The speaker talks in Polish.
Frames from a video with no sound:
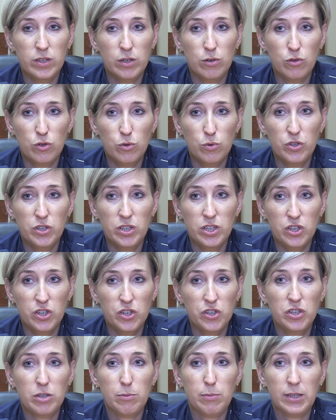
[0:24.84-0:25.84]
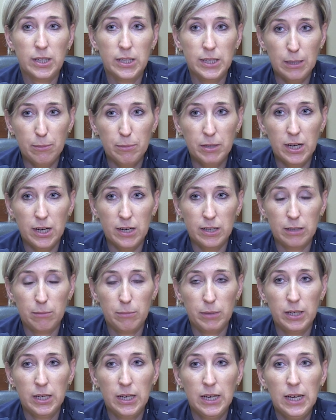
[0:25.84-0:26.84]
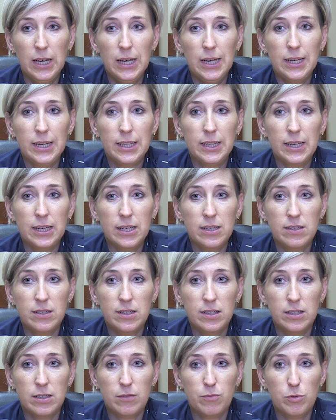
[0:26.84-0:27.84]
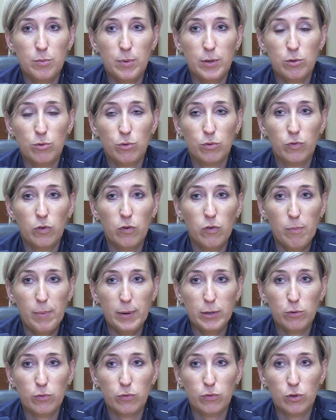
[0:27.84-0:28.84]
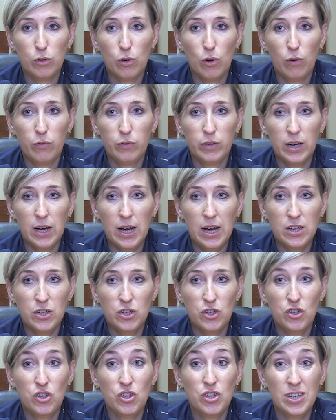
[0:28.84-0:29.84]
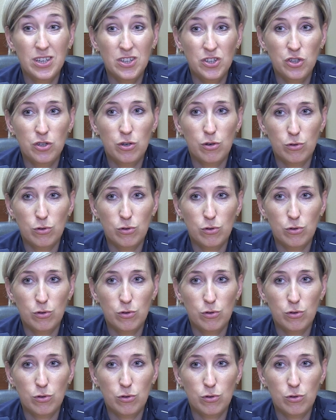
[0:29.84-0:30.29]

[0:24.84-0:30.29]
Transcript: zakończyły się na szczęście mandatami karnymi. Jednak niestety w przypadku dwóch wypadków drogowych aż 13